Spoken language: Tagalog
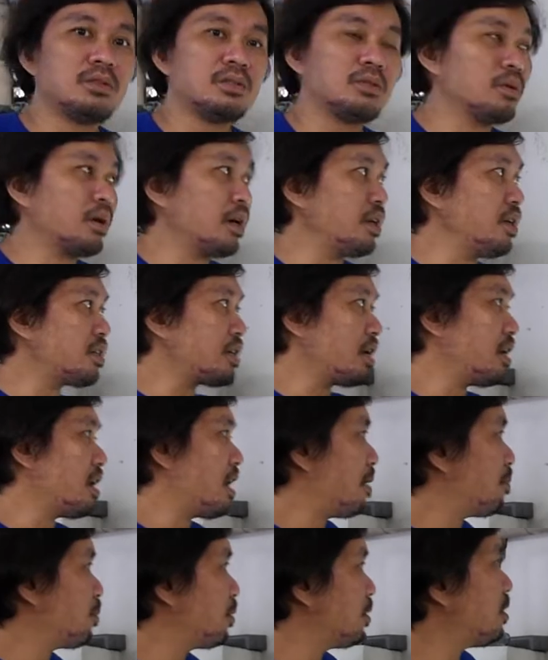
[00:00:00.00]
So kani siya
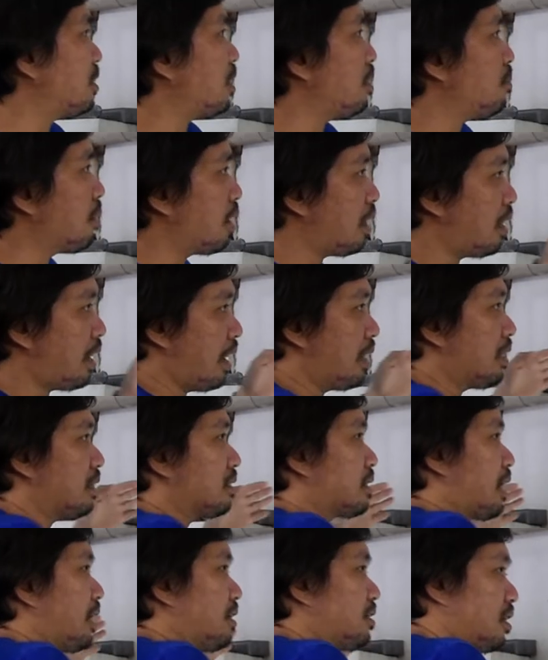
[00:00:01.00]
naapon ni siya yung mga laing
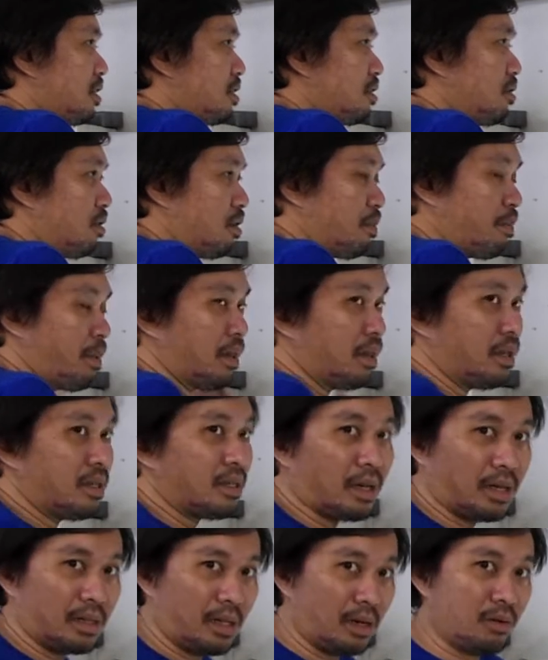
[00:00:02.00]
sizes no depende
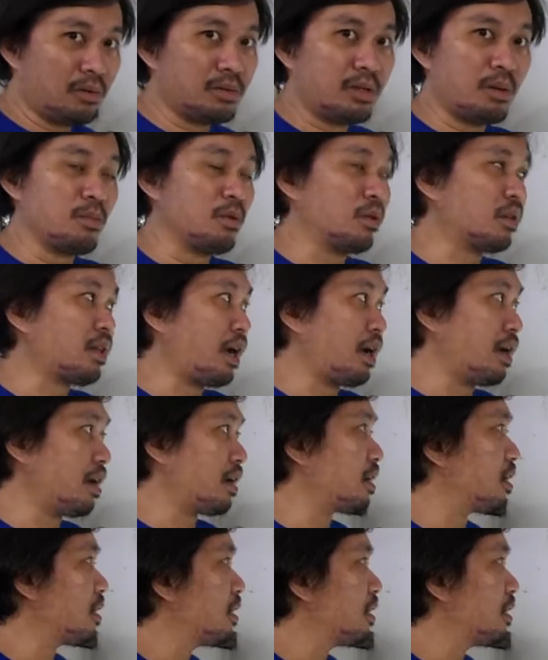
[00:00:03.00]
sa kadapok sa imong tank.